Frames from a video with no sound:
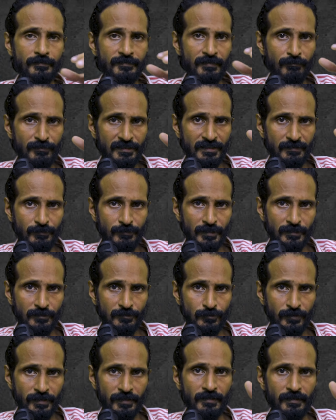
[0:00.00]
சம்பந்தப்பட்ட
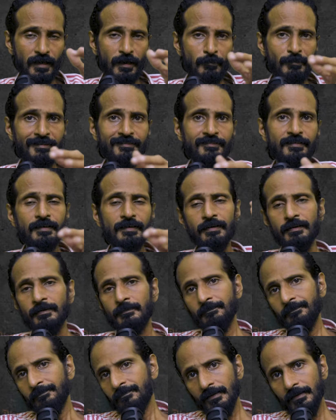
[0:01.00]
துறை அமைச்சர்கள்
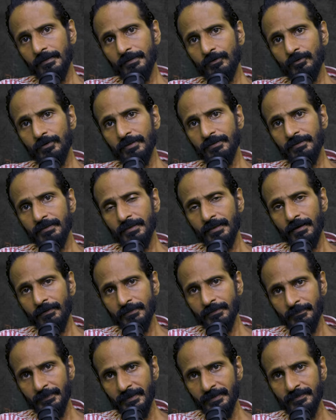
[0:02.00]
இது குறித்து
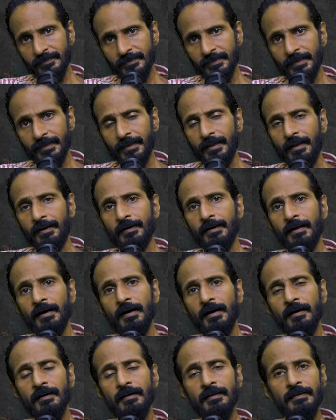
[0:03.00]
ஏதாவது
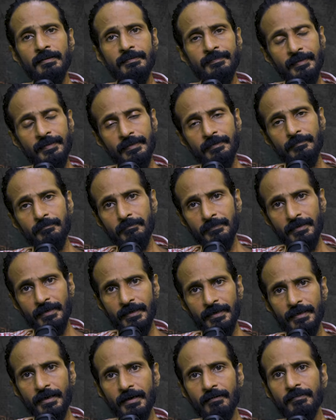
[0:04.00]
பேசியிருக்கிறார்களா சரி
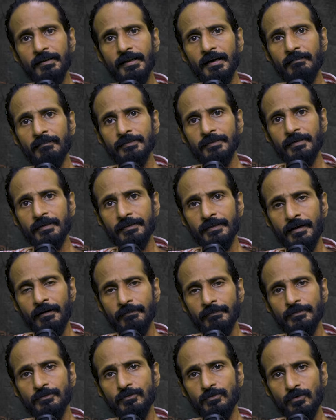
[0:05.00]
மீடியாவிலாவது
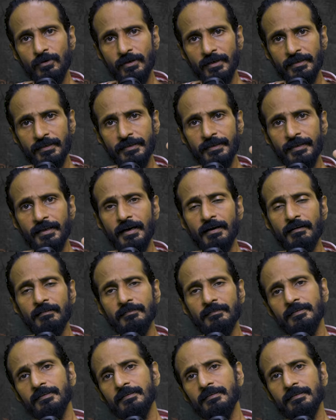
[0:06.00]
அதாவது
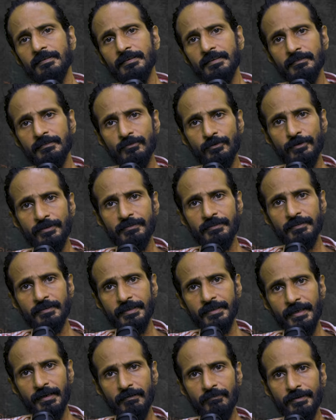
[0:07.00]
ஊடகங்களாவது இது குறித்து
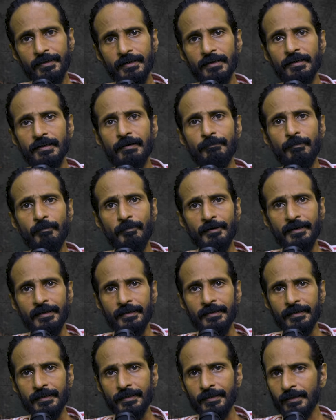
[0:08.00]
கேள்விகள்
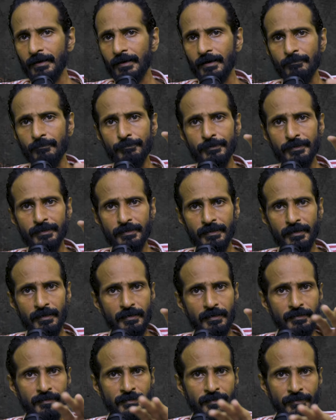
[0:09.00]
எழுப்பப்பட்டிருக்கிறதா அப்படின்னா
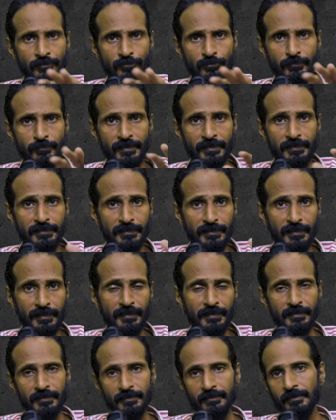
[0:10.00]
இது எதுவுமே
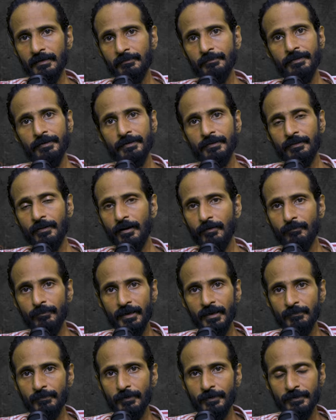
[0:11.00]
இல்லை அப்படின்றத
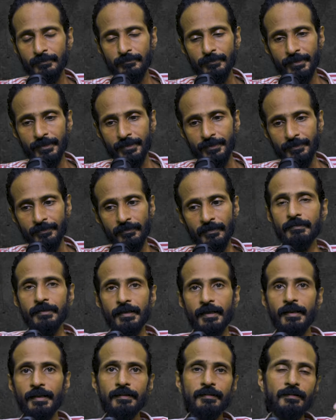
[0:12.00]
நம்மால் பார்க்க முடிகிறது
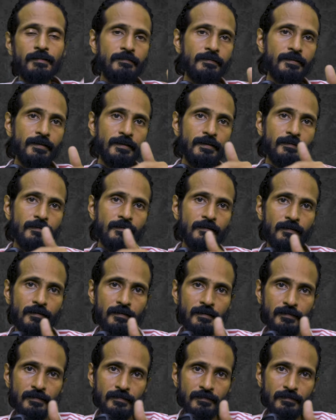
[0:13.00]
தேர்தல் தேர்தலில்